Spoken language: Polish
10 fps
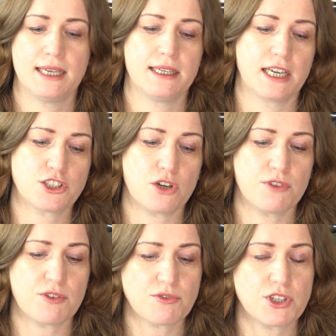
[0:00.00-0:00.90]
E,
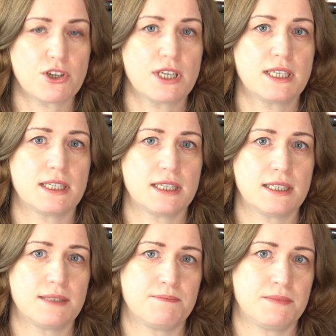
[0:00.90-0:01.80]
aczkolwiek we wtorek
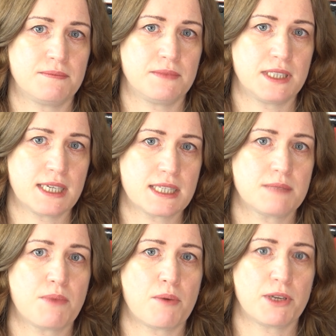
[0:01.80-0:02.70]

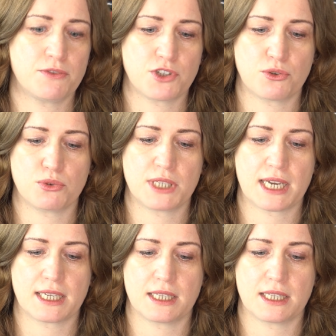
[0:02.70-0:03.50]
jest moment w ciągu dnia,